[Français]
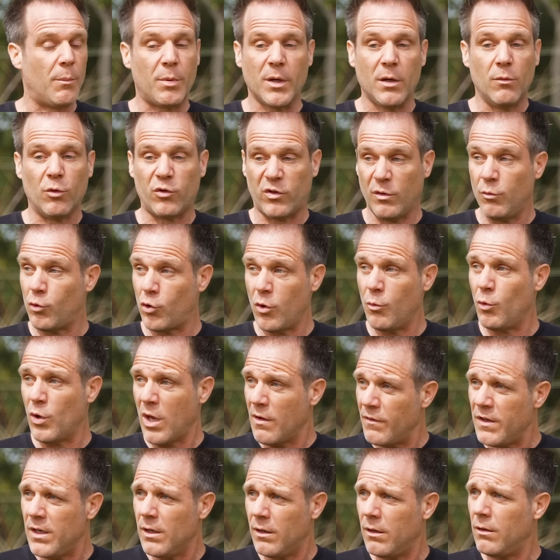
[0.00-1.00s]
après, c'est que mon
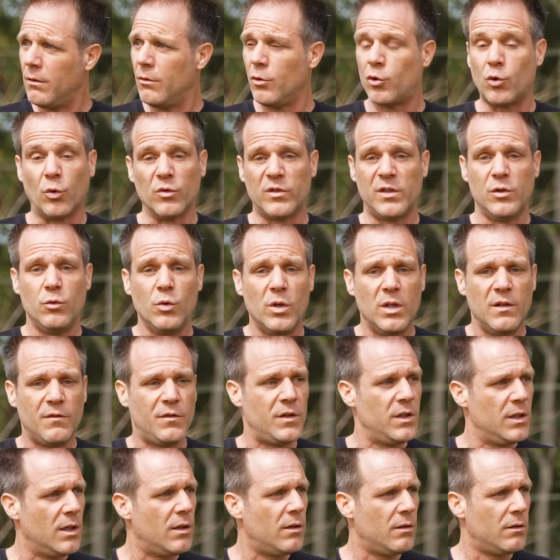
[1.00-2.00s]
avis. Hein. Continuez, les
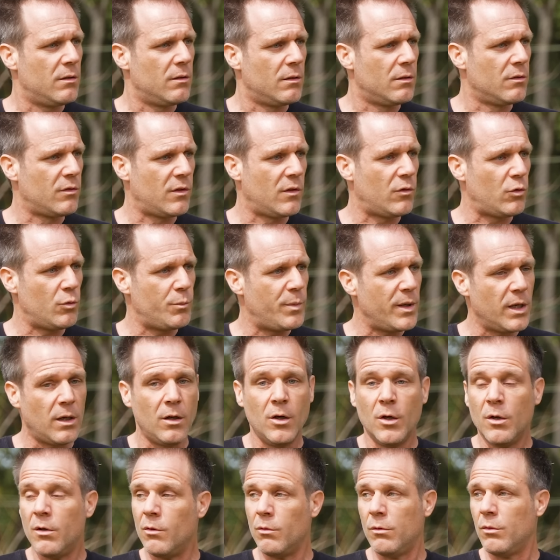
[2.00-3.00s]
filles. Hein. C'est super.
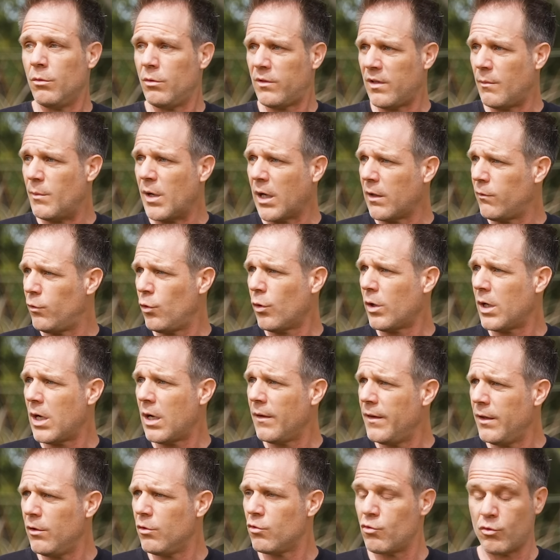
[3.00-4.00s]
Euh, ça m'arrive de
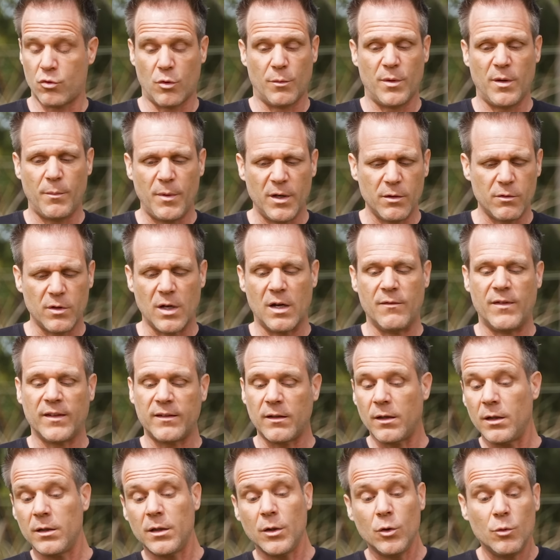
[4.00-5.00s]
regarder. Je comprends pas. Elle va
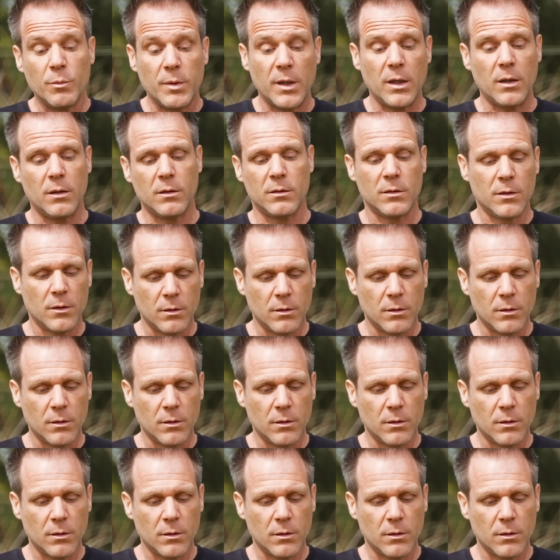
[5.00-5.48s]
s'arrêter ou pas